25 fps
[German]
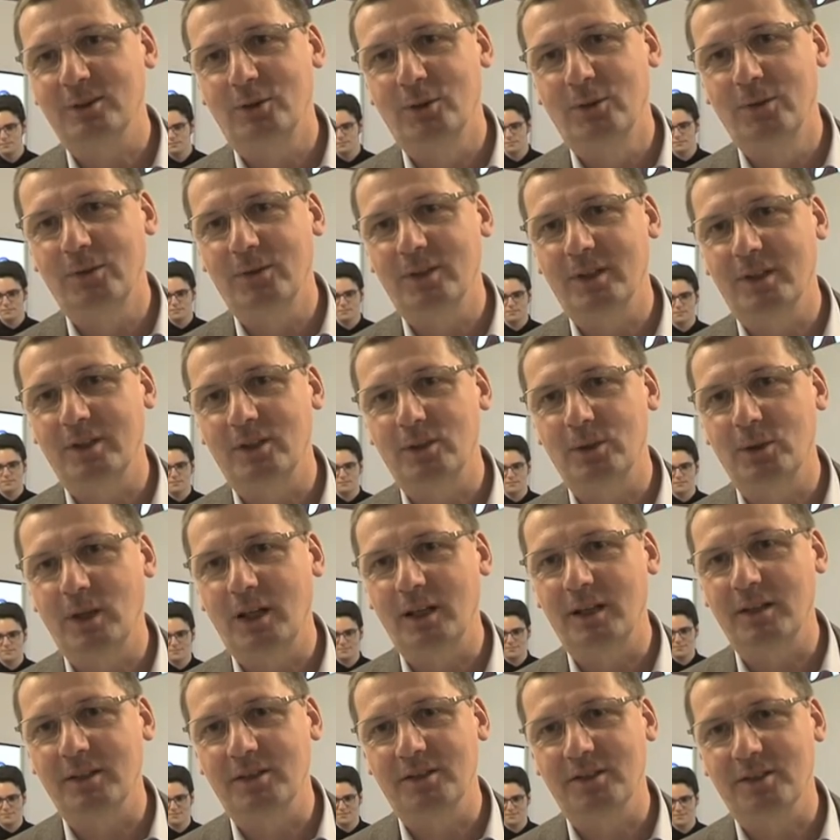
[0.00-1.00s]
und
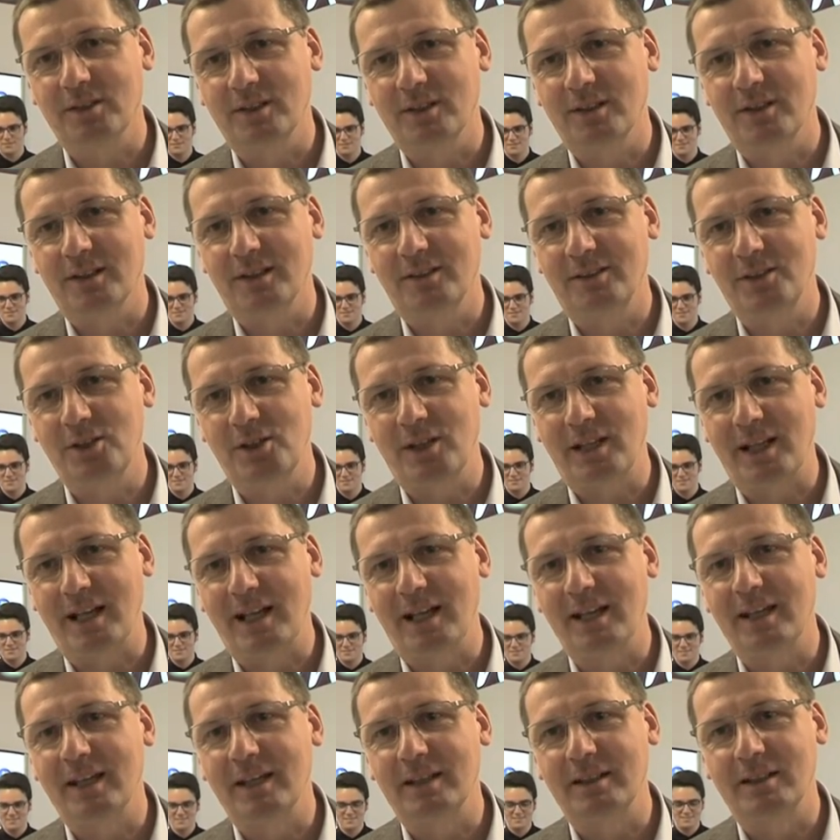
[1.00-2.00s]
natürlich äh, die
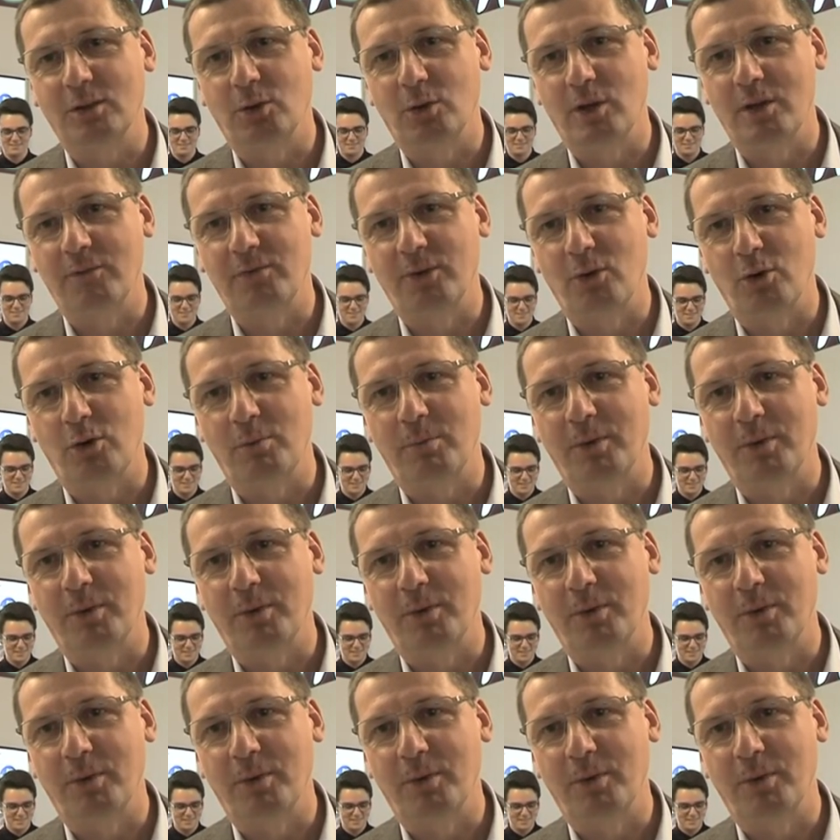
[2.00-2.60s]
Lehrlinge, die alle Fragen